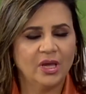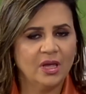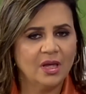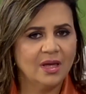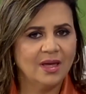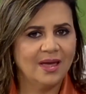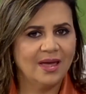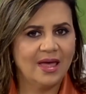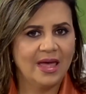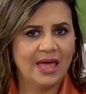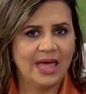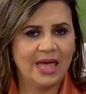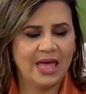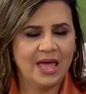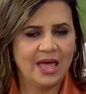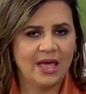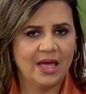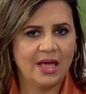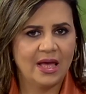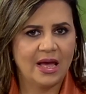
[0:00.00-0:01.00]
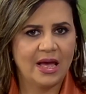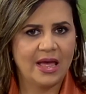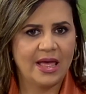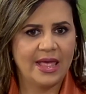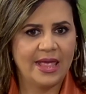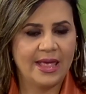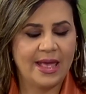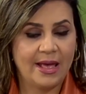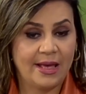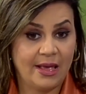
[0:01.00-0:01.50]
é,
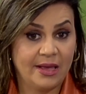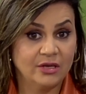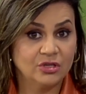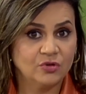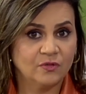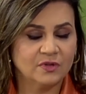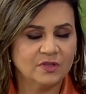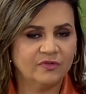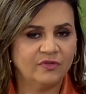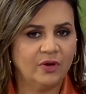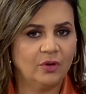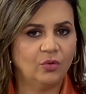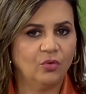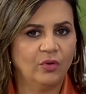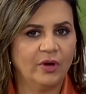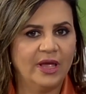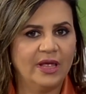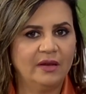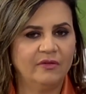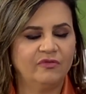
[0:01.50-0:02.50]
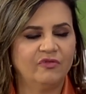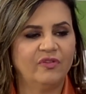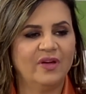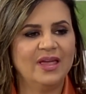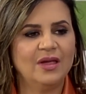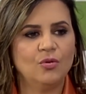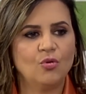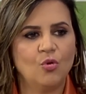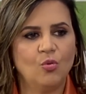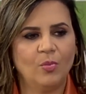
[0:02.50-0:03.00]
é, é isso que você falou, ele
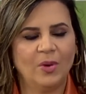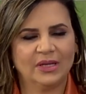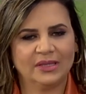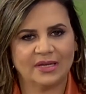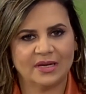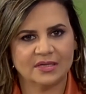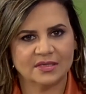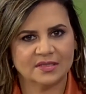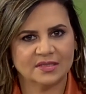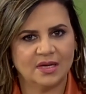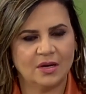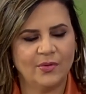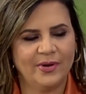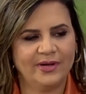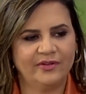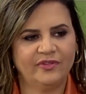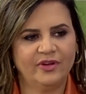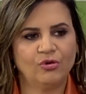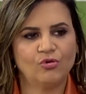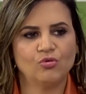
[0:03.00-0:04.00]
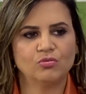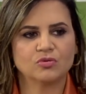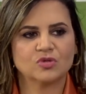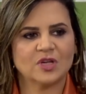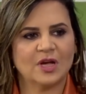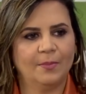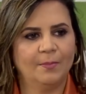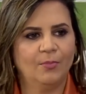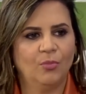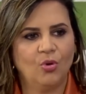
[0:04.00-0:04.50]
vem com uma atração, ele vem com um
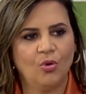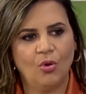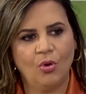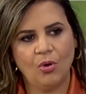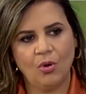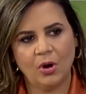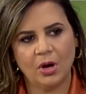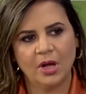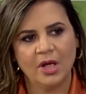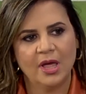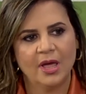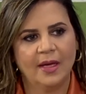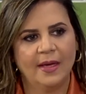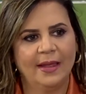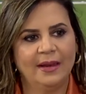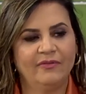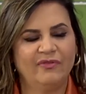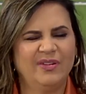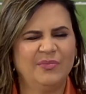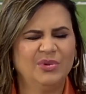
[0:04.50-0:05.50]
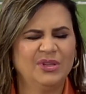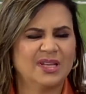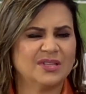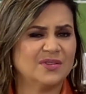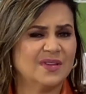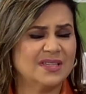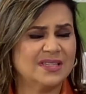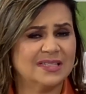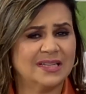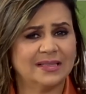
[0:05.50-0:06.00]
sabor, ele vem muitas
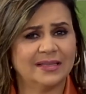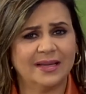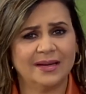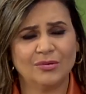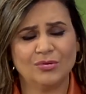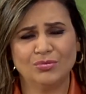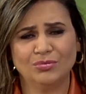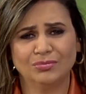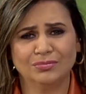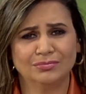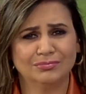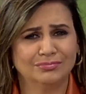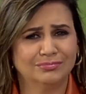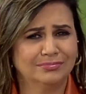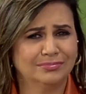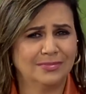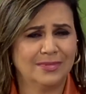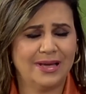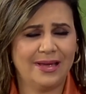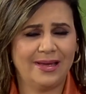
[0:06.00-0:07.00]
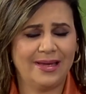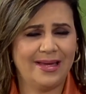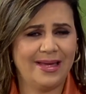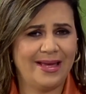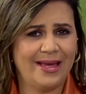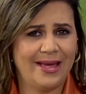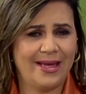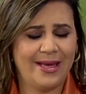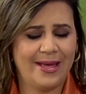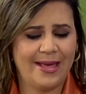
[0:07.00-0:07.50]
vezes até com
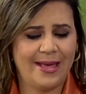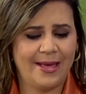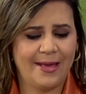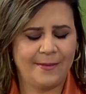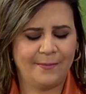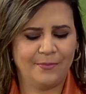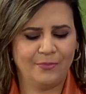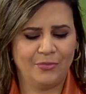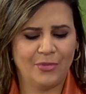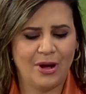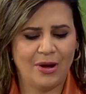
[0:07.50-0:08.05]
é,